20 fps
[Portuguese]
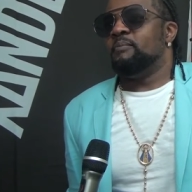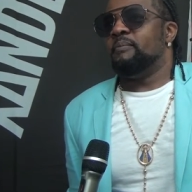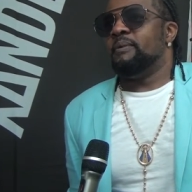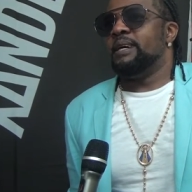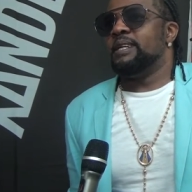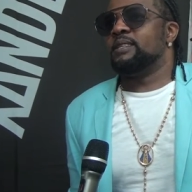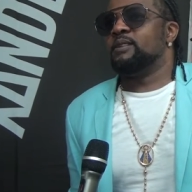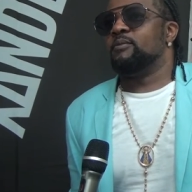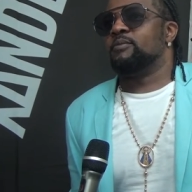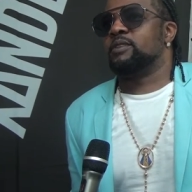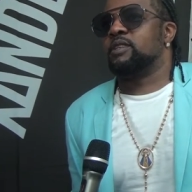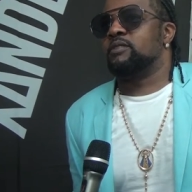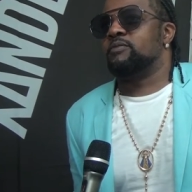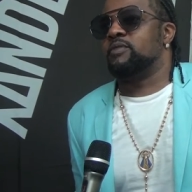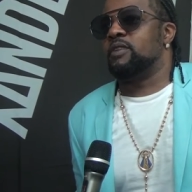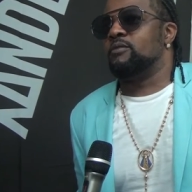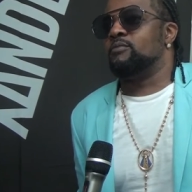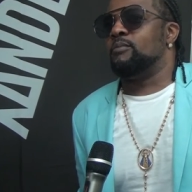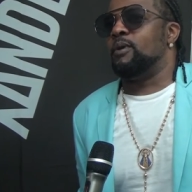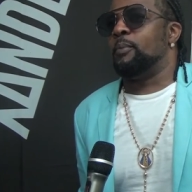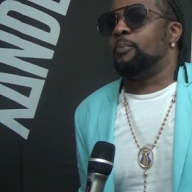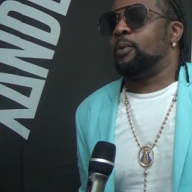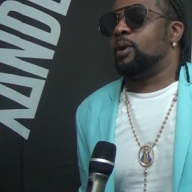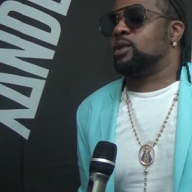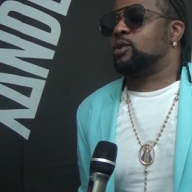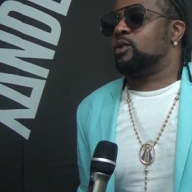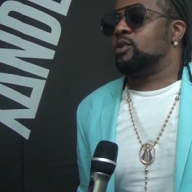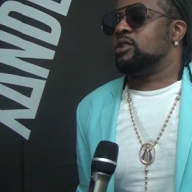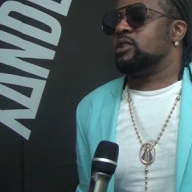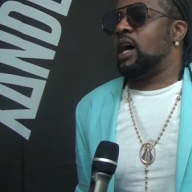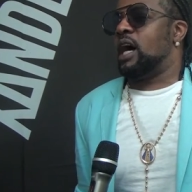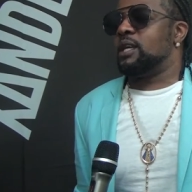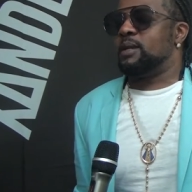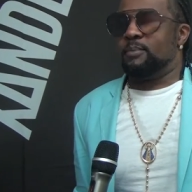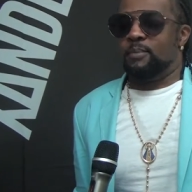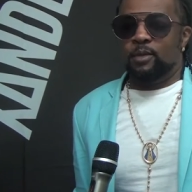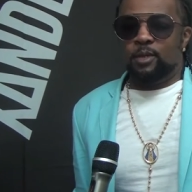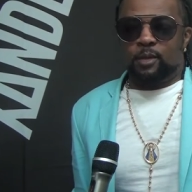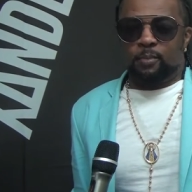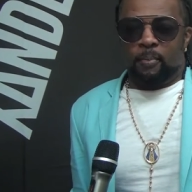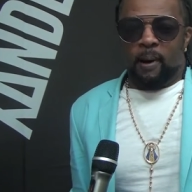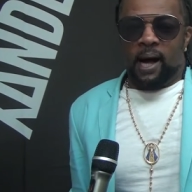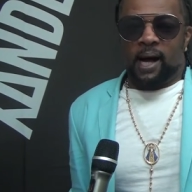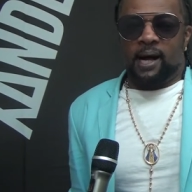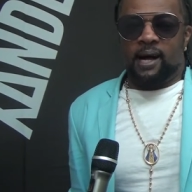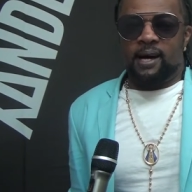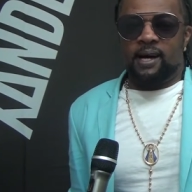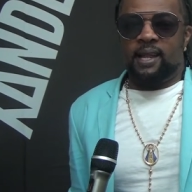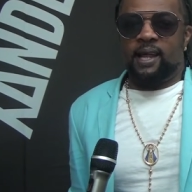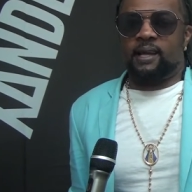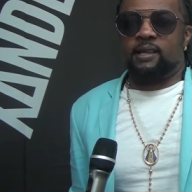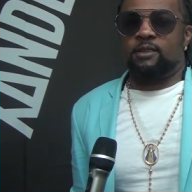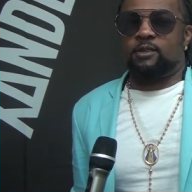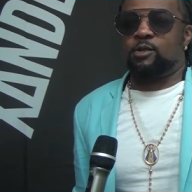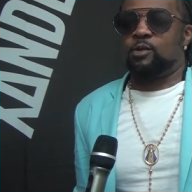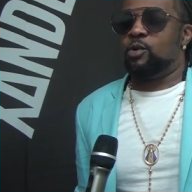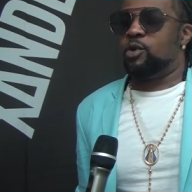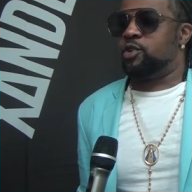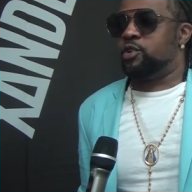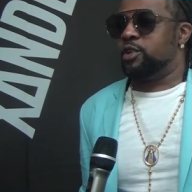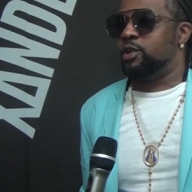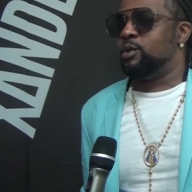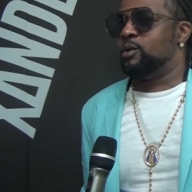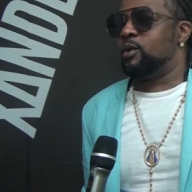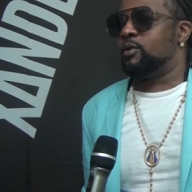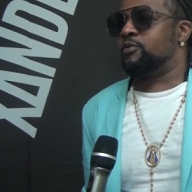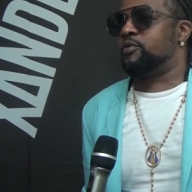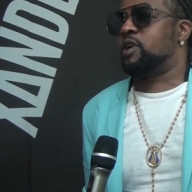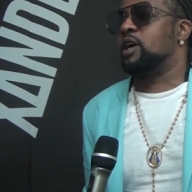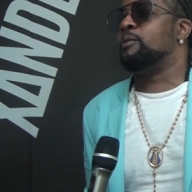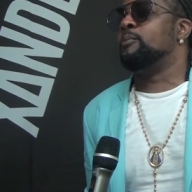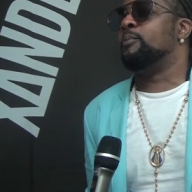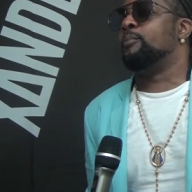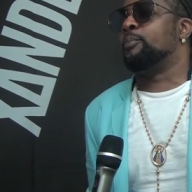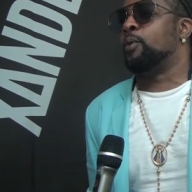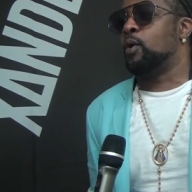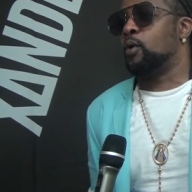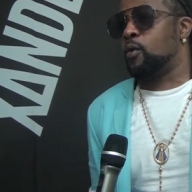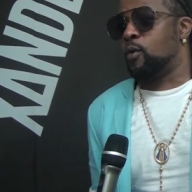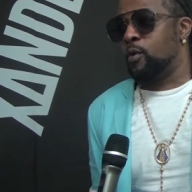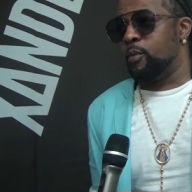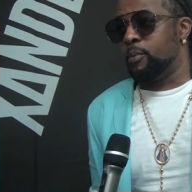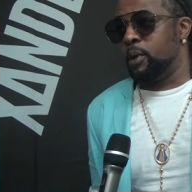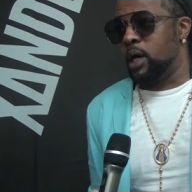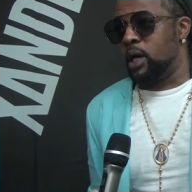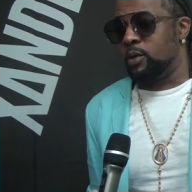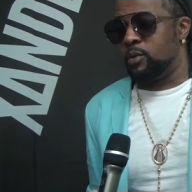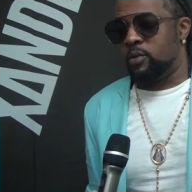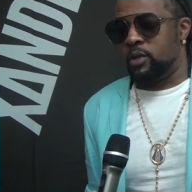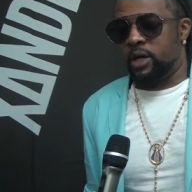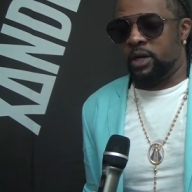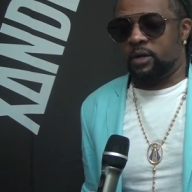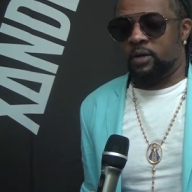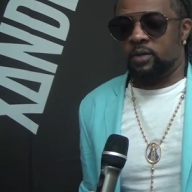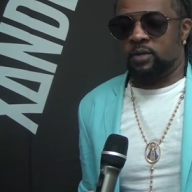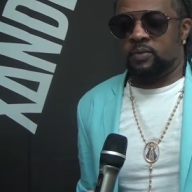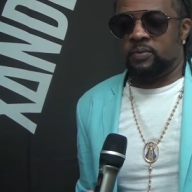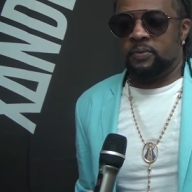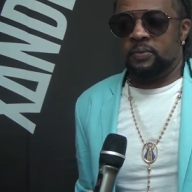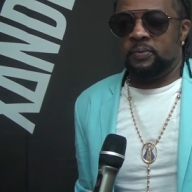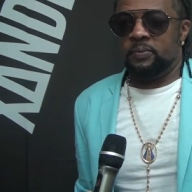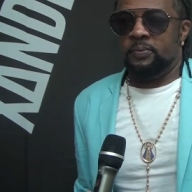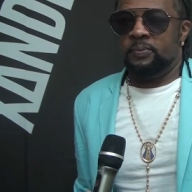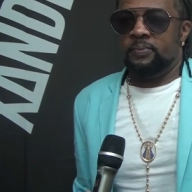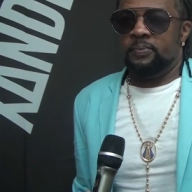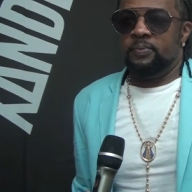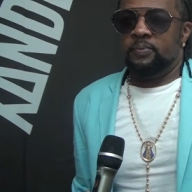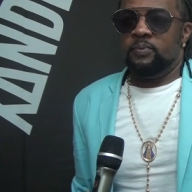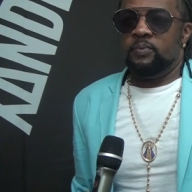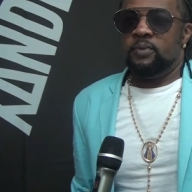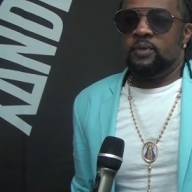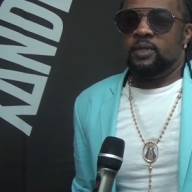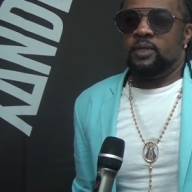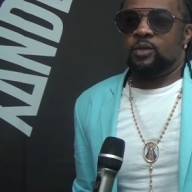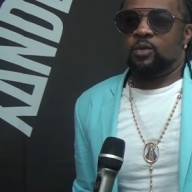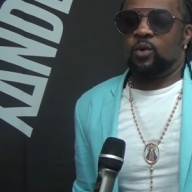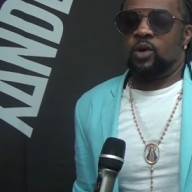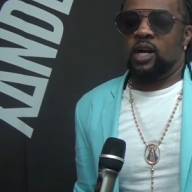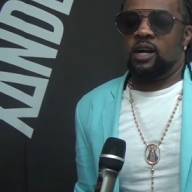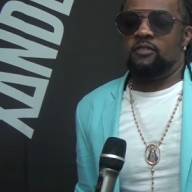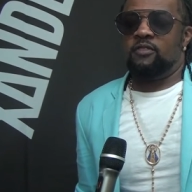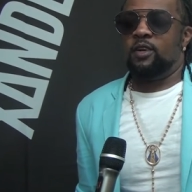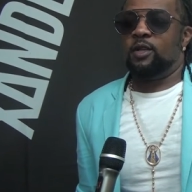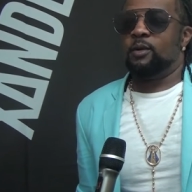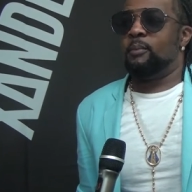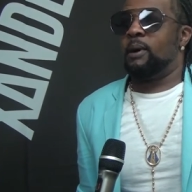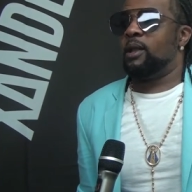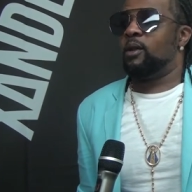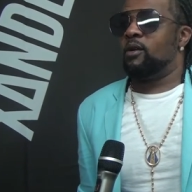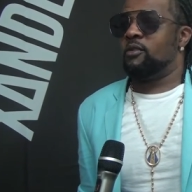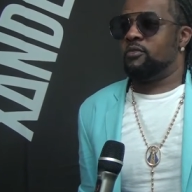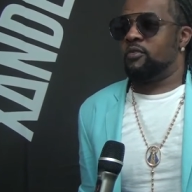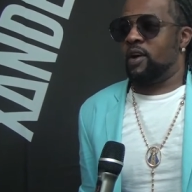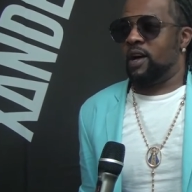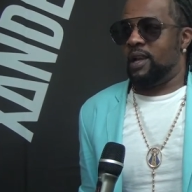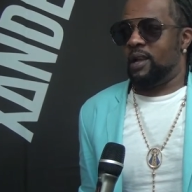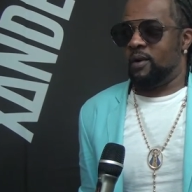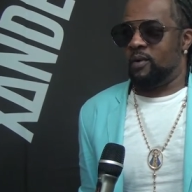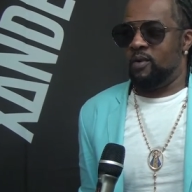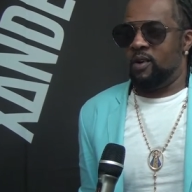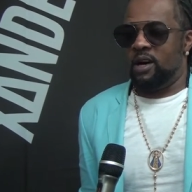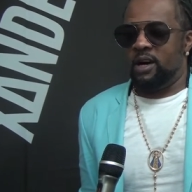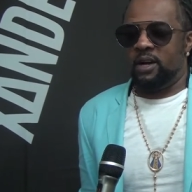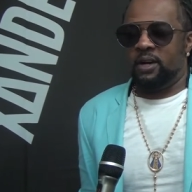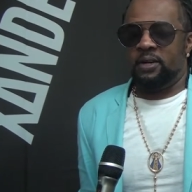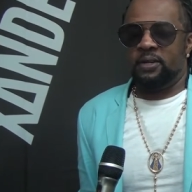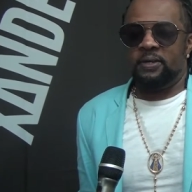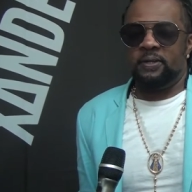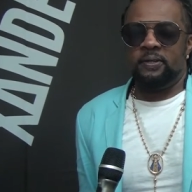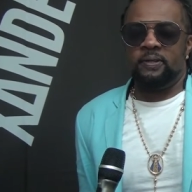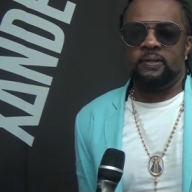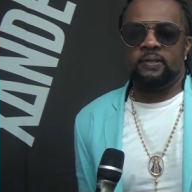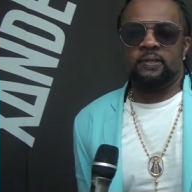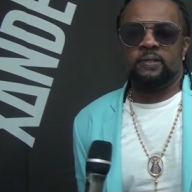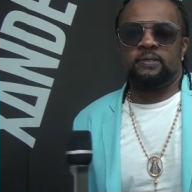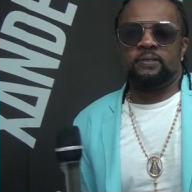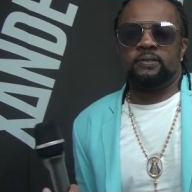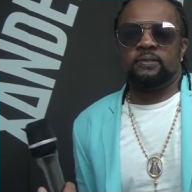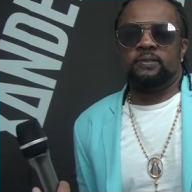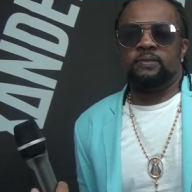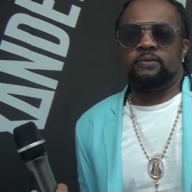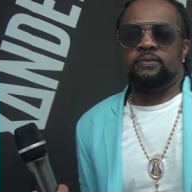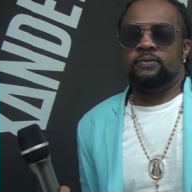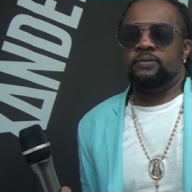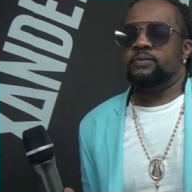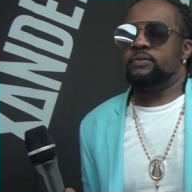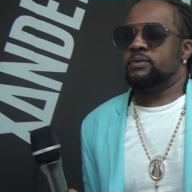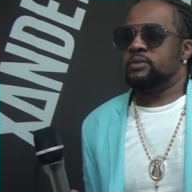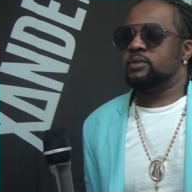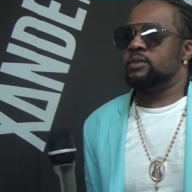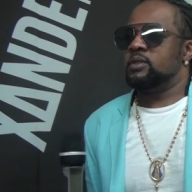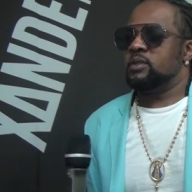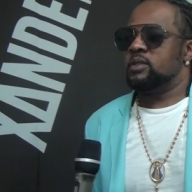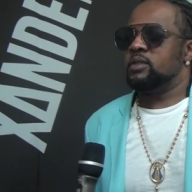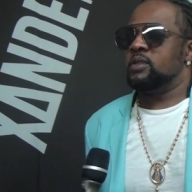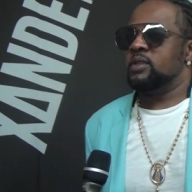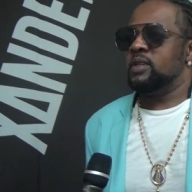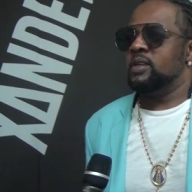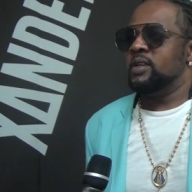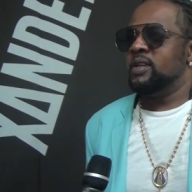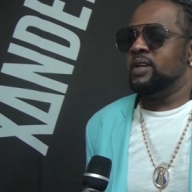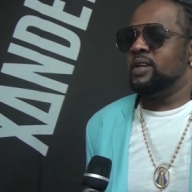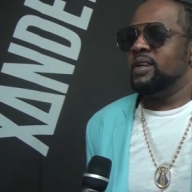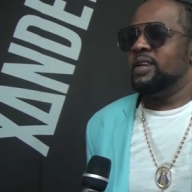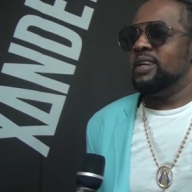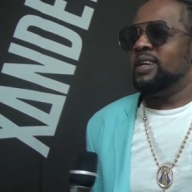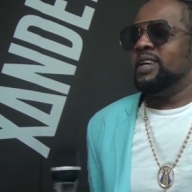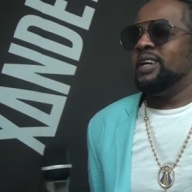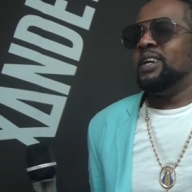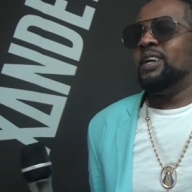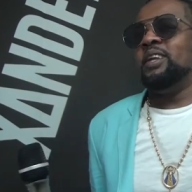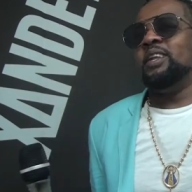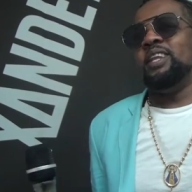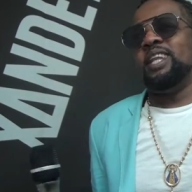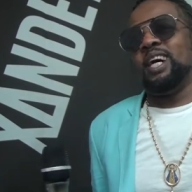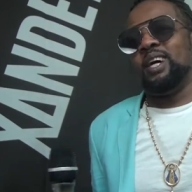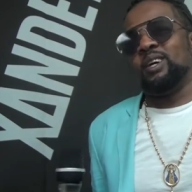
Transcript: Mas eu teve uma oportunidade muito bacana que surgiu, eu fiquei um pouco com medo, né? Tô gravando uma novela agora. Ah, é ator agora? Gente!